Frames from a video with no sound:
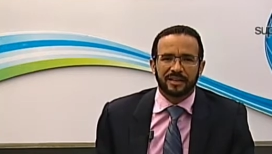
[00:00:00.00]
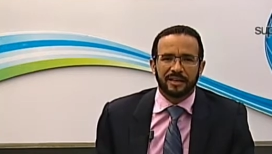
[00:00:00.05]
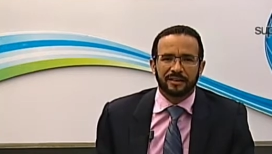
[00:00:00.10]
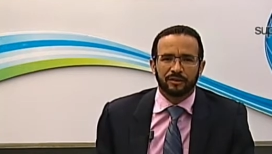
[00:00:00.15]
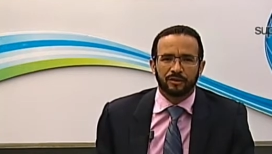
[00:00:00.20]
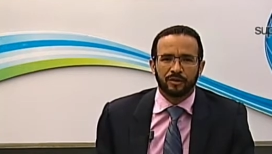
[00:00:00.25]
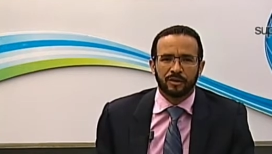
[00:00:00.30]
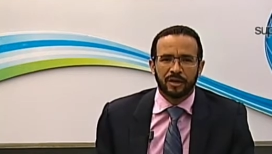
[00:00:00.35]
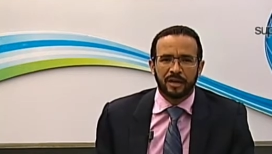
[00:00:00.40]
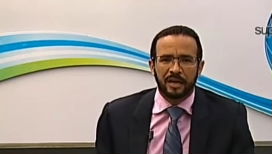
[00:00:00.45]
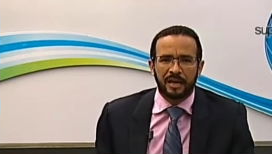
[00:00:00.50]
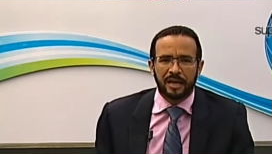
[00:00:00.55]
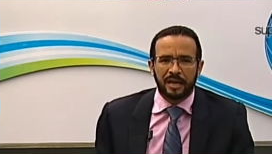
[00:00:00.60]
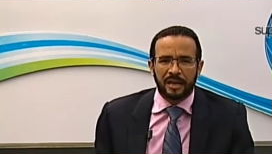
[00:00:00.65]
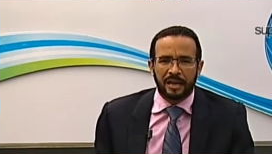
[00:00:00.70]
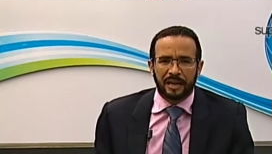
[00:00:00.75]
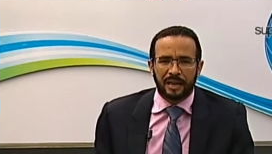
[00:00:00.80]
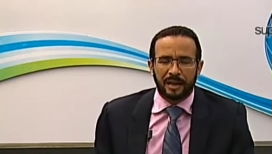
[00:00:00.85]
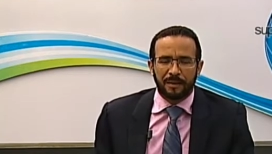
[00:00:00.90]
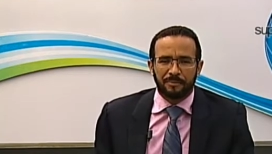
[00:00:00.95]
realizando.
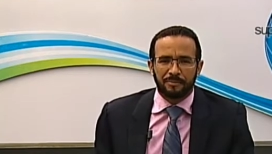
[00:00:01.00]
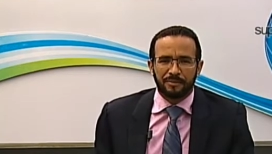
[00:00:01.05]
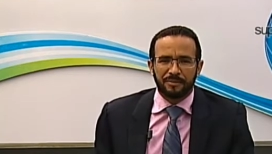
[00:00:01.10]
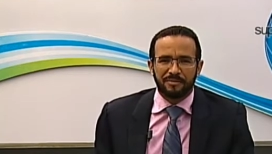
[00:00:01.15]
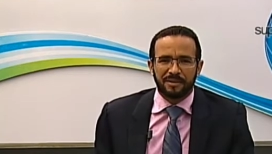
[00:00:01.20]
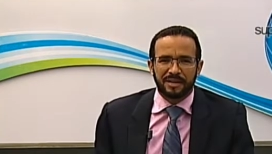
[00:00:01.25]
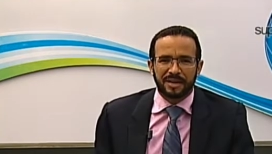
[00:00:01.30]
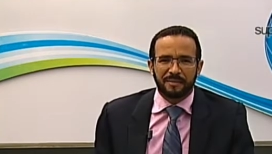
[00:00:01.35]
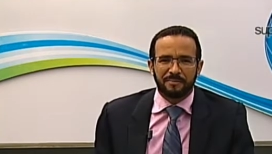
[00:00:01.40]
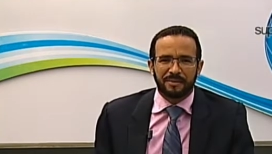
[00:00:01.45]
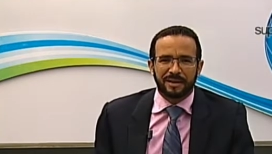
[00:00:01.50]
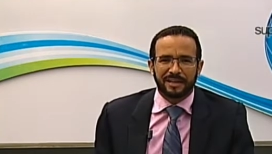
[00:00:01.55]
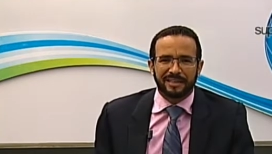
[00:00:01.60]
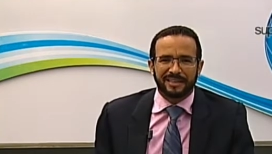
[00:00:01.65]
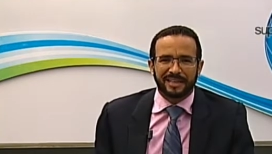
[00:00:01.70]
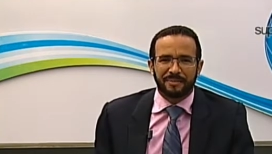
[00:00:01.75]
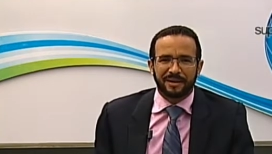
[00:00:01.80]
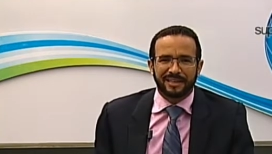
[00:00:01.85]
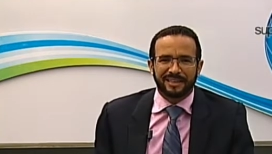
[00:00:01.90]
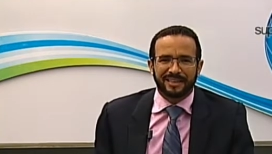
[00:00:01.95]
La primera
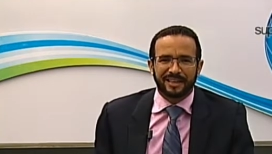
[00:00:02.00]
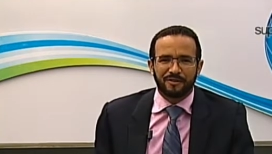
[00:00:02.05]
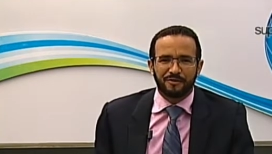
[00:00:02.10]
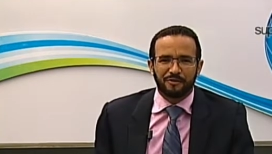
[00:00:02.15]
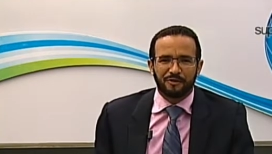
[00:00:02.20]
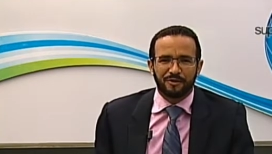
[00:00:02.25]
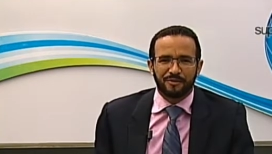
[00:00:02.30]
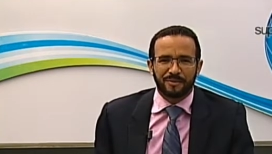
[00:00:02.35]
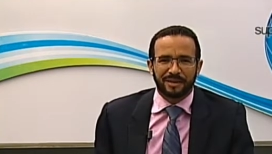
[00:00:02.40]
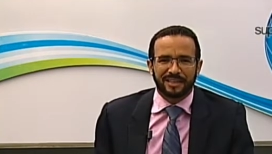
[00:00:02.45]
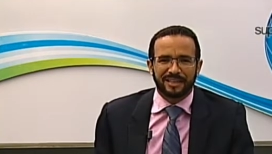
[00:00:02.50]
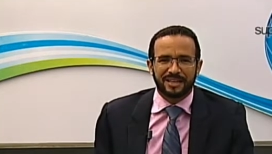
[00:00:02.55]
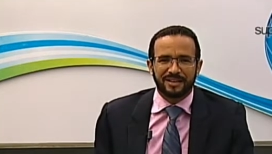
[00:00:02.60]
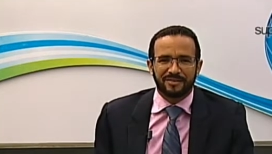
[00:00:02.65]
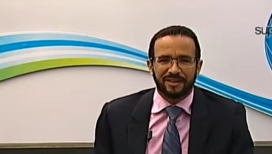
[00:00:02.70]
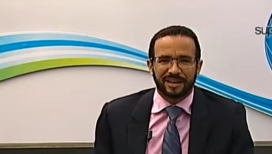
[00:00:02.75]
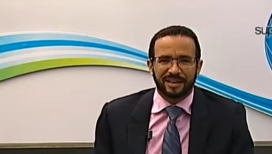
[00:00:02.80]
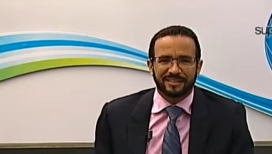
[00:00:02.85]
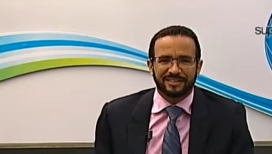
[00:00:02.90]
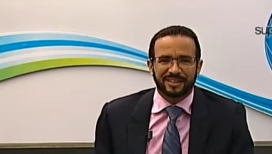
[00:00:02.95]
parte, la parte
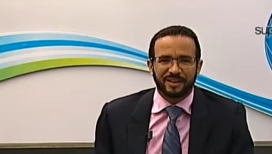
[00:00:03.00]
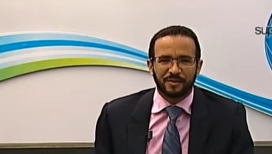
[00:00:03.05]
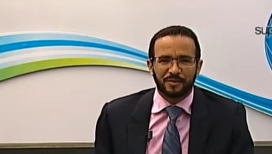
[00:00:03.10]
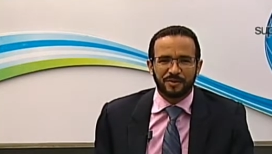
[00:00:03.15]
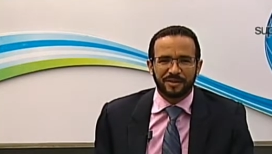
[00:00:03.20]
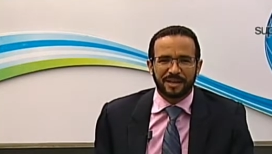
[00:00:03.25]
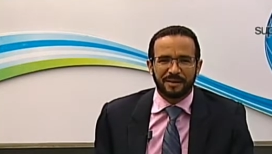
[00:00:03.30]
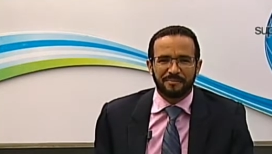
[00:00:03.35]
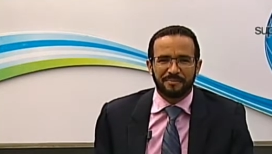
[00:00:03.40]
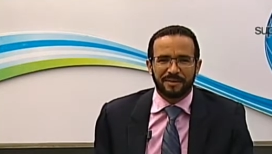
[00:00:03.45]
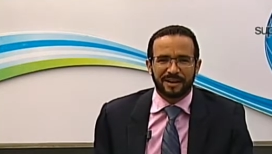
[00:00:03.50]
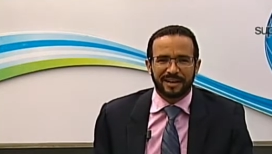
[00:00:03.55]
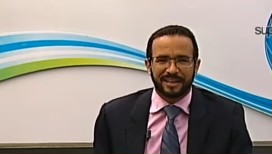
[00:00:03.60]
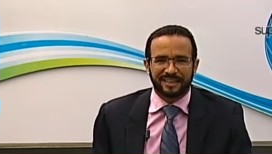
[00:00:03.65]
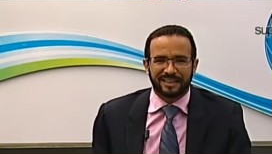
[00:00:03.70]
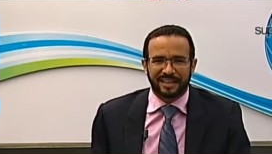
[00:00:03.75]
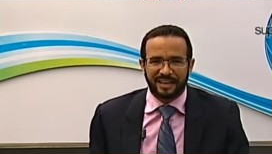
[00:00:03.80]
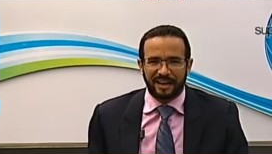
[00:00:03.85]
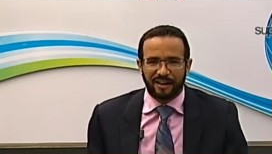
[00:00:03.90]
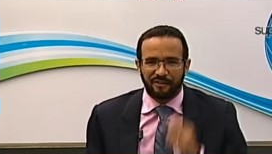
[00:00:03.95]
informativa, la segunda
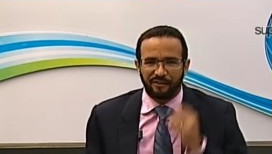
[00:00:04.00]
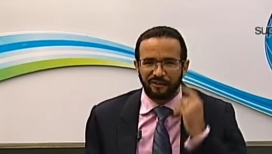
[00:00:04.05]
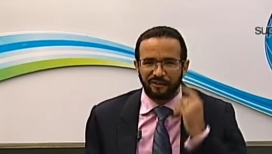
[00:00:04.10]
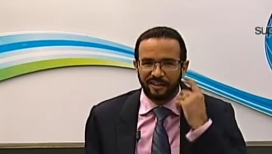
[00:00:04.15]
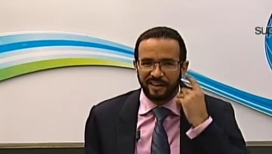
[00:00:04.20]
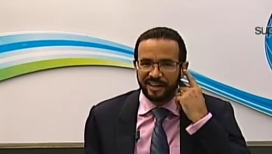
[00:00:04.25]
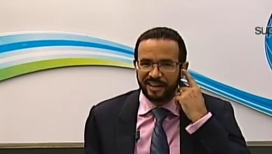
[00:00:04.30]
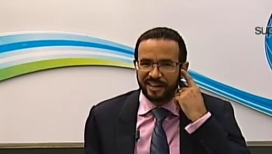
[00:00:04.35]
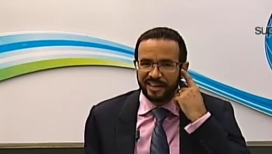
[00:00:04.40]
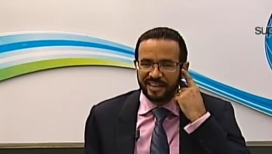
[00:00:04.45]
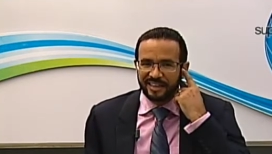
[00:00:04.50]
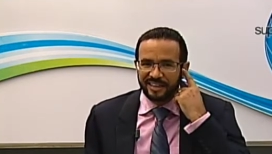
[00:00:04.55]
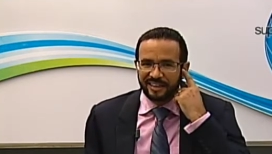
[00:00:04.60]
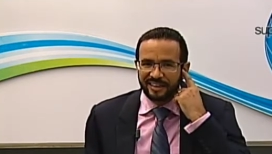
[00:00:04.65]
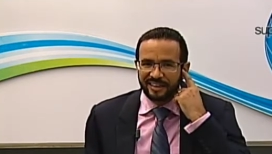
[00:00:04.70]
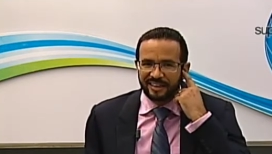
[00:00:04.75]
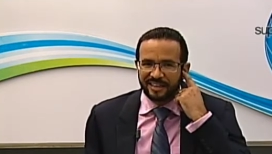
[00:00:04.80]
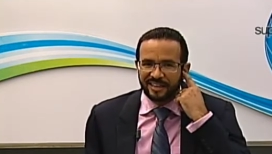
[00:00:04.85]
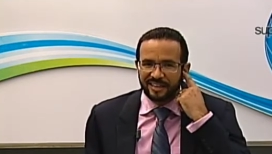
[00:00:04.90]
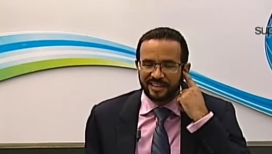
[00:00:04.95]
parte, el café
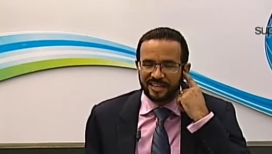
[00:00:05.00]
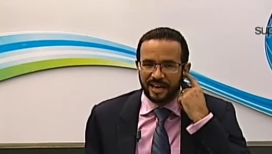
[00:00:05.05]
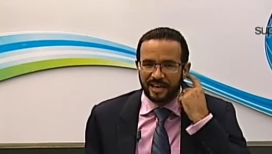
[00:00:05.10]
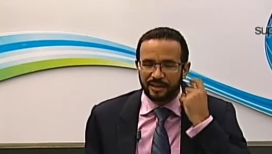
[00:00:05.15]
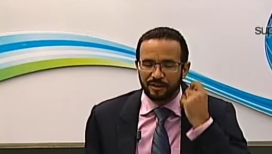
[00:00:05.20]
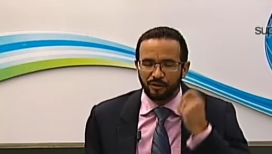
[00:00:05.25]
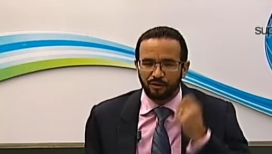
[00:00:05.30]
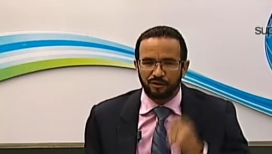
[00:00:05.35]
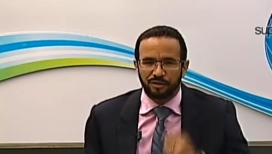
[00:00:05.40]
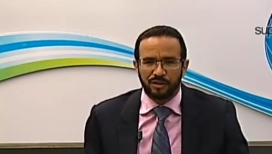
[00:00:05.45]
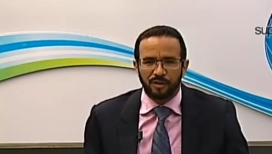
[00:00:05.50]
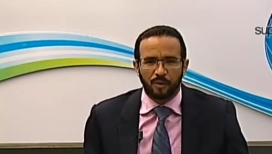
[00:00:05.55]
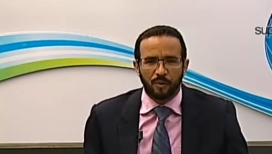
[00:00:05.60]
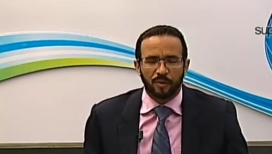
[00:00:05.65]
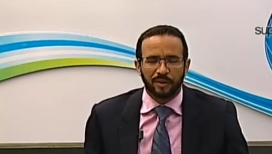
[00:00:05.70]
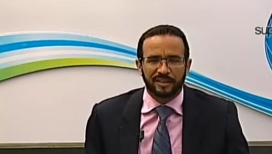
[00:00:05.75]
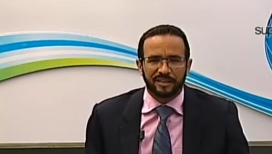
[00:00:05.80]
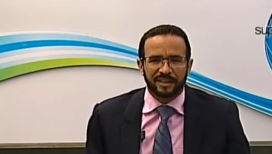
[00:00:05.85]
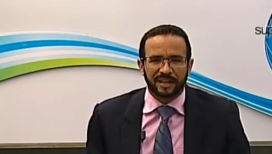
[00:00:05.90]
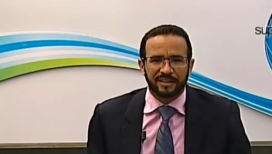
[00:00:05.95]
de Diario
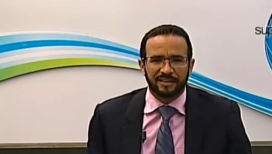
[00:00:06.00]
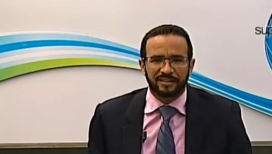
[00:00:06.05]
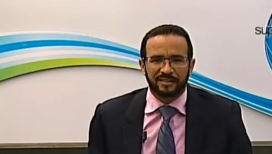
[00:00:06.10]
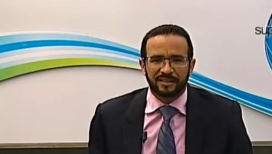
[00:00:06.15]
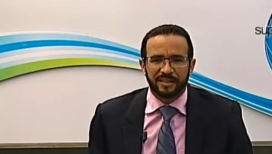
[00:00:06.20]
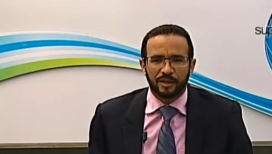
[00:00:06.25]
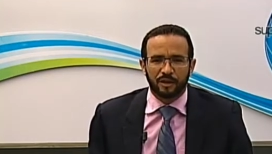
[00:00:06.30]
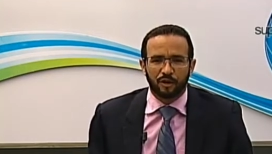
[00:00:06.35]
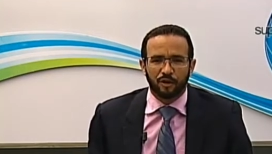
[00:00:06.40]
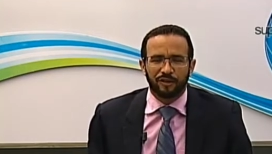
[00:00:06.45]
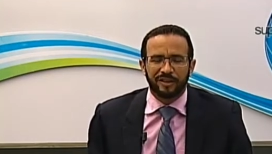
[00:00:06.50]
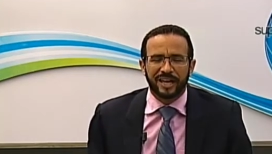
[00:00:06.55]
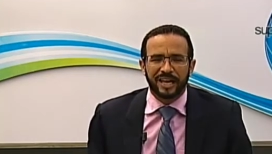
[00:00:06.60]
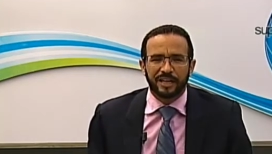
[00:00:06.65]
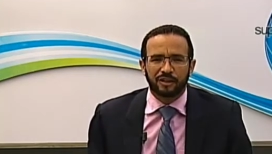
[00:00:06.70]
55.